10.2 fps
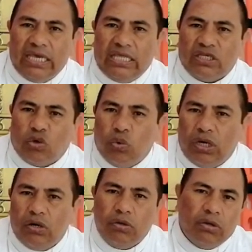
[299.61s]
y
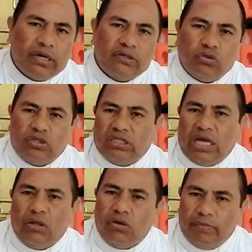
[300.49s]
descubrirlo vivo y
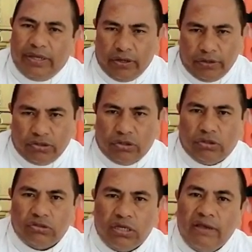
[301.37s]
resucitado en medio de
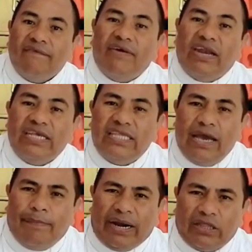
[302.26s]
nosotros. Feliz
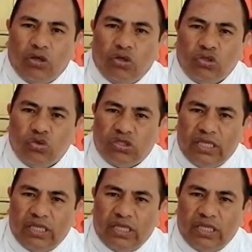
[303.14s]
día para todos